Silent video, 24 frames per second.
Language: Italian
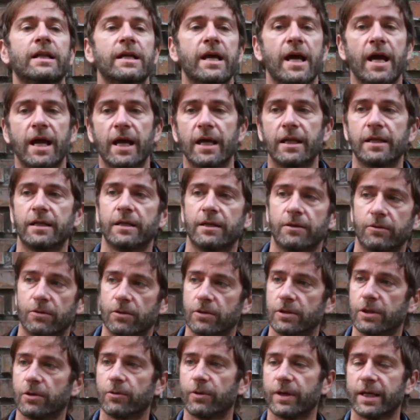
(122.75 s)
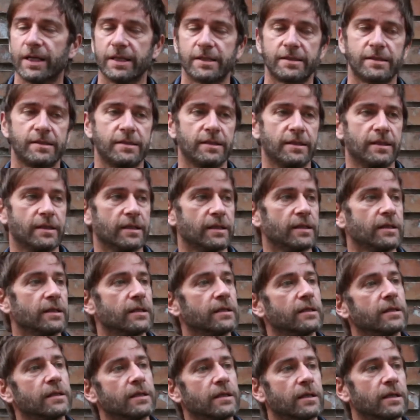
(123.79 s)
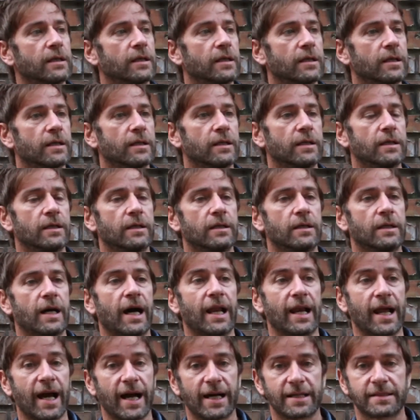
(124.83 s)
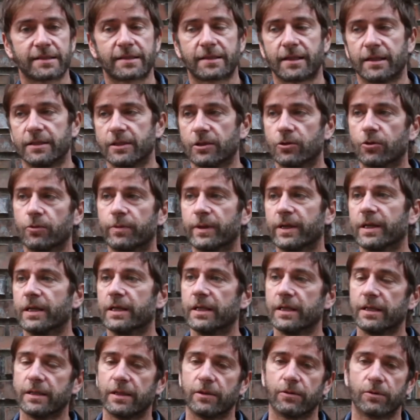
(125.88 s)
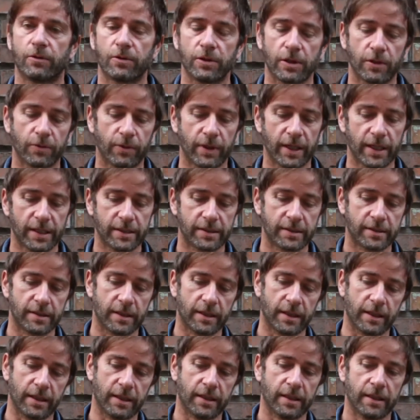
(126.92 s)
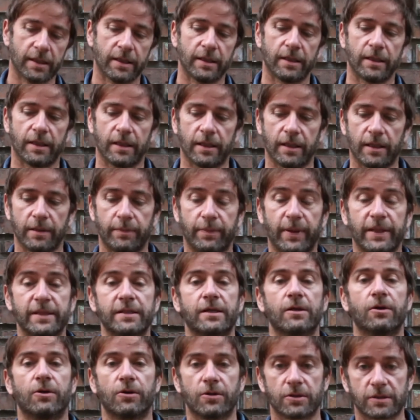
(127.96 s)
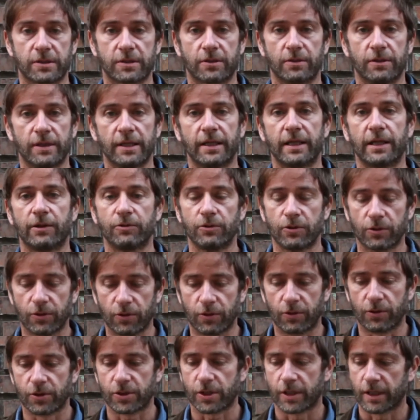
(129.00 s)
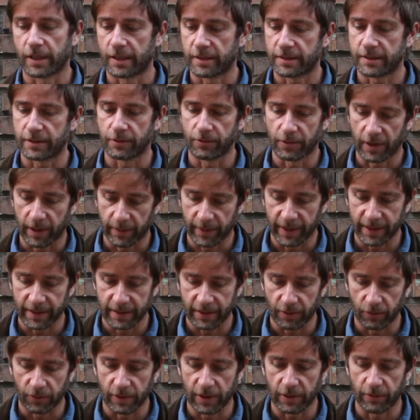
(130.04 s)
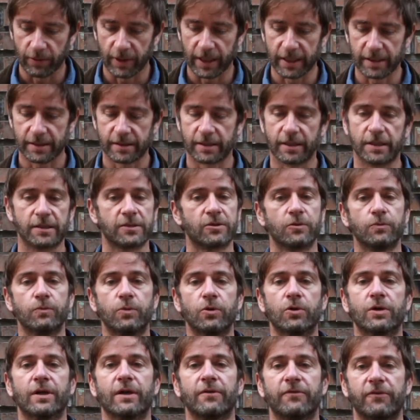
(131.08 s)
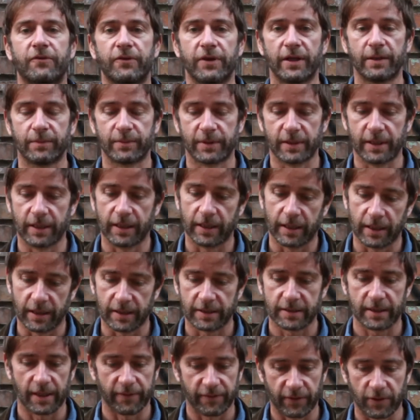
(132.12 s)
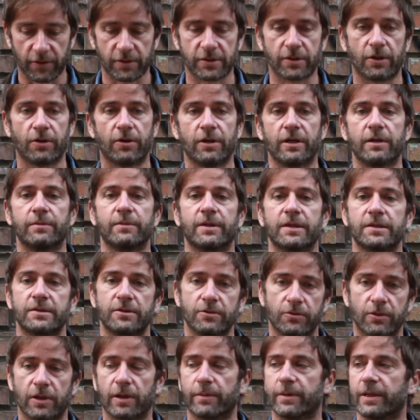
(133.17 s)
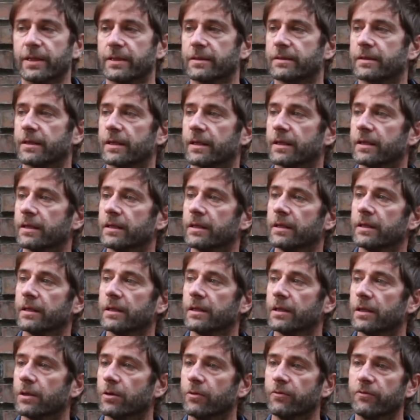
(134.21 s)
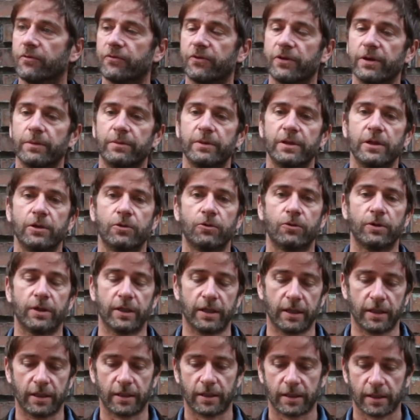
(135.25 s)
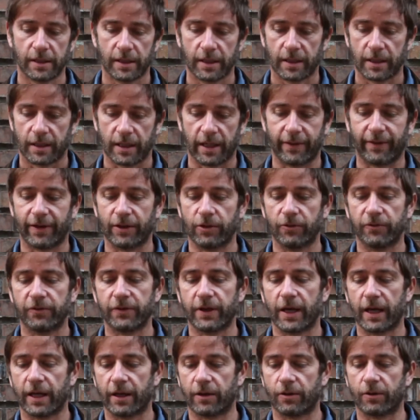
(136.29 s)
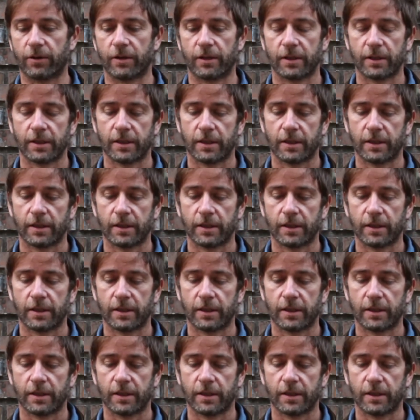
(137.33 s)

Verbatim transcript: alieni è uno di questi, eh, Alaska di Cupellini è uno di questi, eh, Padre Nostro di Claudio Noce è sicuramente uno di questi e Suburra il film di Stefano Sollima è sicuramente un film di cui ne vado fiero.